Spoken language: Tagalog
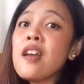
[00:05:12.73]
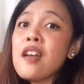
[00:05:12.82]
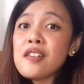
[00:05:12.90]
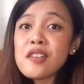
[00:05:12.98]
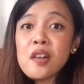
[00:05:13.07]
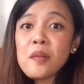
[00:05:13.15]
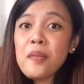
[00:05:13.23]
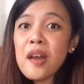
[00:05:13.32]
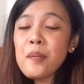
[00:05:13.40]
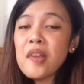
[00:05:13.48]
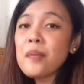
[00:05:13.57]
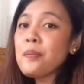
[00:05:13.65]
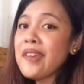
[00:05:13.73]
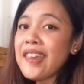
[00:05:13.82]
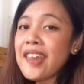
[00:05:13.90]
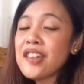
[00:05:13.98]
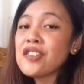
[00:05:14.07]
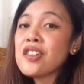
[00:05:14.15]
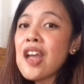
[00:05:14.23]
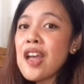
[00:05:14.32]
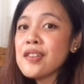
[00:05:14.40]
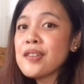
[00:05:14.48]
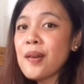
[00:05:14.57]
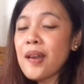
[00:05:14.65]
Soul Poppin PH.
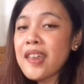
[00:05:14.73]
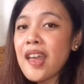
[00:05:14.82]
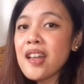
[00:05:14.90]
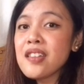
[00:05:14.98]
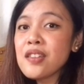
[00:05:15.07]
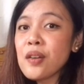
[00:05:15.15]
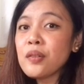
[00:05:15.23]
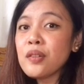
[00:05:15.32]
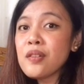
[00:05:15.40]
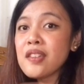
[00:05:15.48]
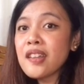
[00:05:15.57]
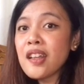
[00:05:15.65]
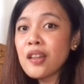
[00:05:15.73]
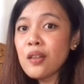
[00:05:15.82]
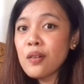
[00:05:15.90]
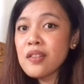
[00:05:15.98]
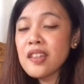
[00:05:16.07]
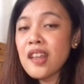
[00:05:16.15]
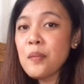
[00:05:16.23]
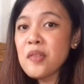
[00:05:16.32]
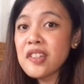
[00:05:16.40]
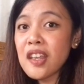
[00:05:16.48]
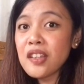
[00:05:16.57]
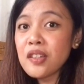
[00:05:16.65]
So, ayan. So, doon sa tatlo ko sinabi
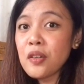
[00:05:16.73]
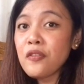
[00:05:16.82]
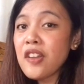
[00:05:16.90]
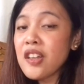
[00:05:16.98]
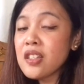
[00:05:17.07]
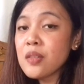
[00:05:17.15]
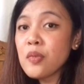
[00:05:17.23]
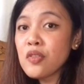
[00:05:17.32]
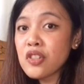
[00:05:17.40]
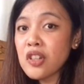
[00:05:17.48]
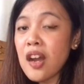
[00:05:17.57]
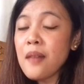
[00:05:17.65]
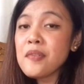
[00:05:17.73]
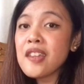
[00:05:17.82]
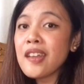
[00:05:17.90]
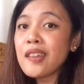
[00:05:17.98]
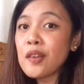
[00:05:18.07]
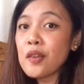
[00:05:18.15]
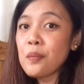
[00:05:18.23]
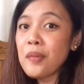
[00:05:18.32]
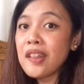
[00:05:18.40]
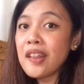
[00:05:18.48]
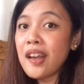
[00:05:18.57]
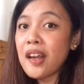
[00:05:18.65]
sa inyong Facebook shops, ito yung
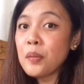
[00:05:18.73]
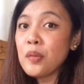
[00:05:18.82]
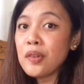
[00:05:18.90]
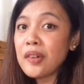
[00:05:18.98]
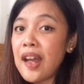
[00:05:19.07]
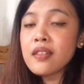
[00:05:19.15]
pinakang mura.